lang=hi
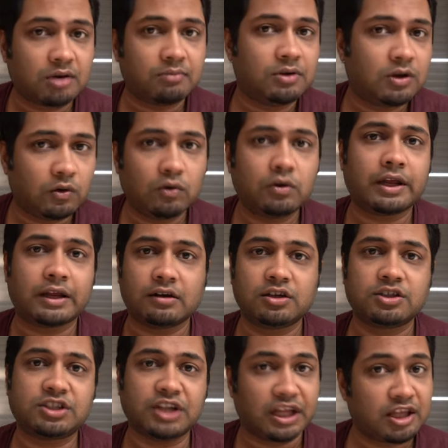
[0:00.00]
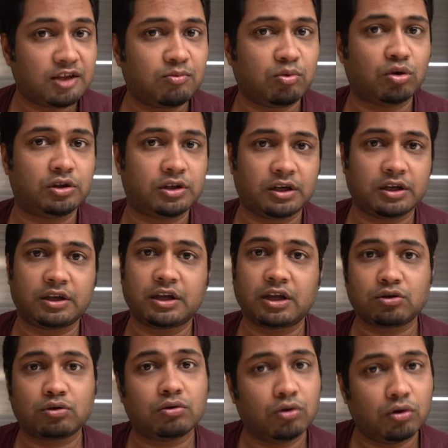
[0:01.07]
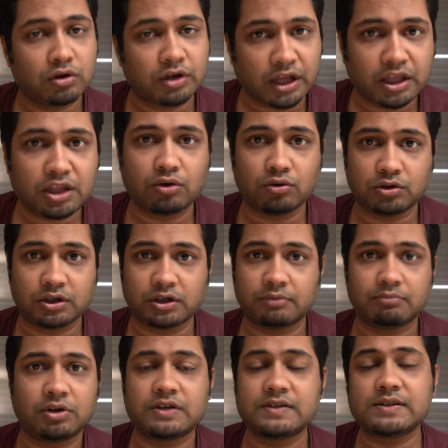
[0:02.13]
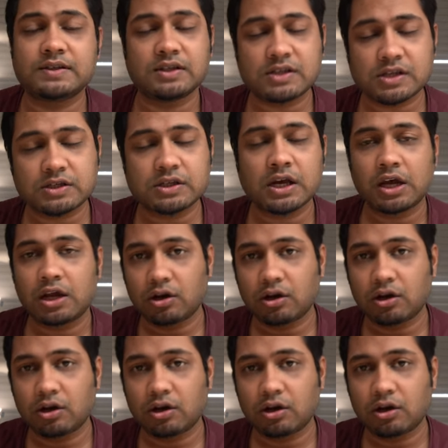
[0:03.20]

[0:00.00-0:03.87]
कभी लोग इंग्लिश नहीं बोलते हैं या तो लोग नहीं होते हैं बिकॉज दिस इज़